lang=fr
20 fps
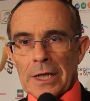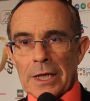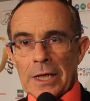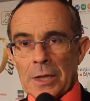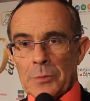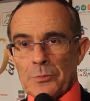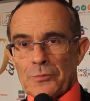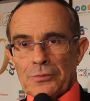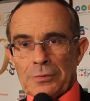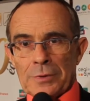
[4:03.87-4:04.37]

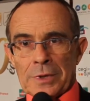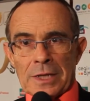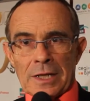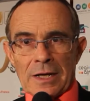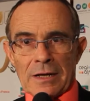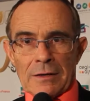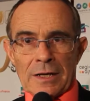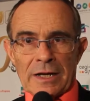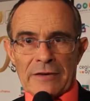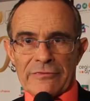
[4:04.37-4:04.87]
et puis
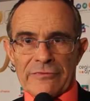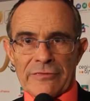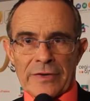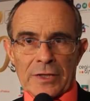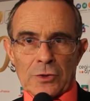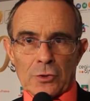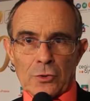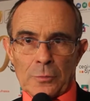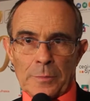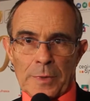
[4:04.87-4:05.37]
la
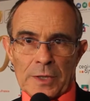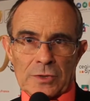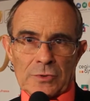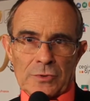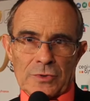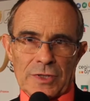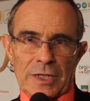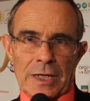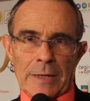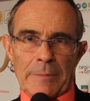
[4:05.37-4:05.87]
fête parce que
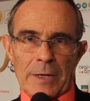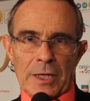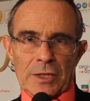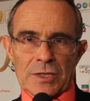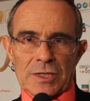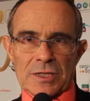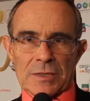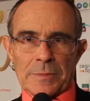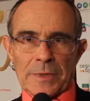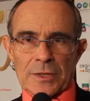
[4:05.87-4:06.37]
c'est la
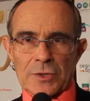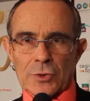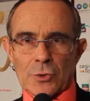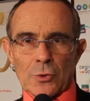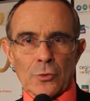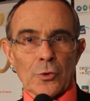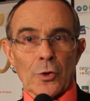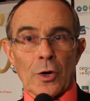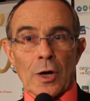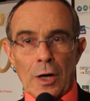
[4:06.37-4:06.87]
participation
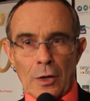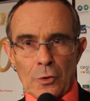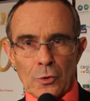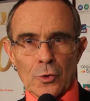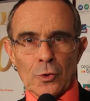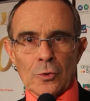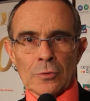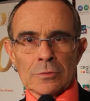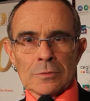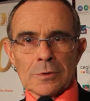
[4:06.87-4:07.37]
de grands
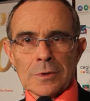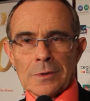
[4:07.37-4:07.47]
noms